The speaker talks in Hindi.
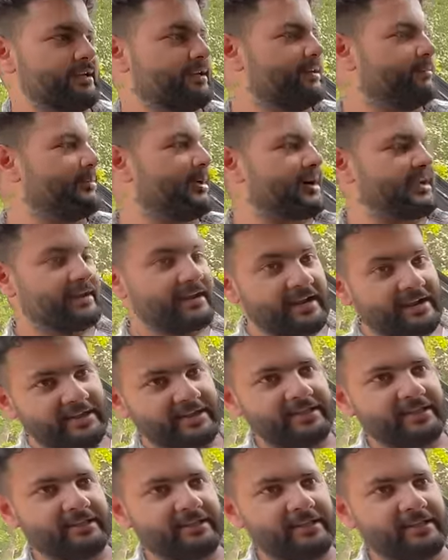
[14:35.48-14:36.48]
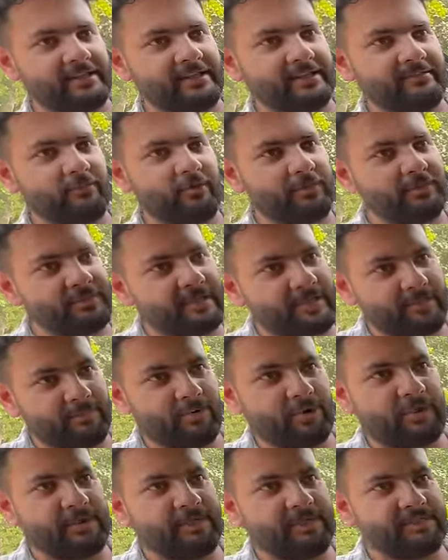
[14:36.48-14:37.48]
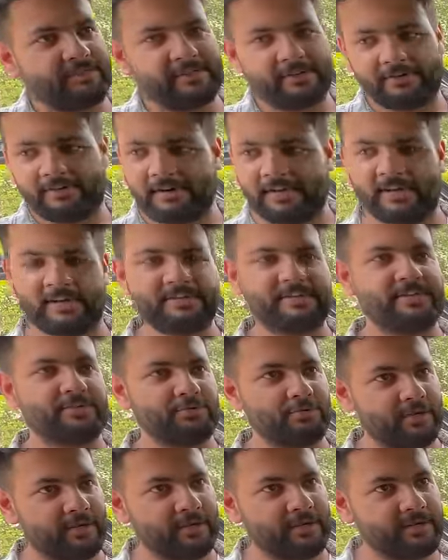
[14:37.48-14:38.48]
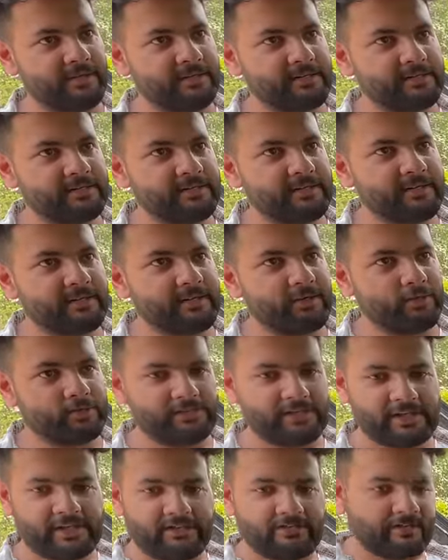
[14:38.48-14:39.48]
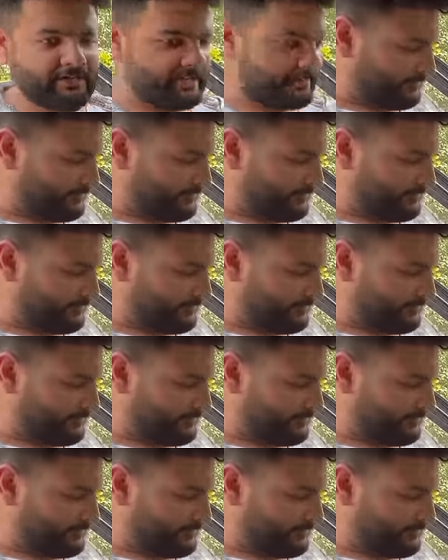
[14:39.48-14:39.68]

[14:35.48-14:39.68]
बाहर लाइटें तक लगी हैं वो भी सारी पुरानी है सिर्फ कलर चेंज हुआ है गाड़ी का उसके अलावा ये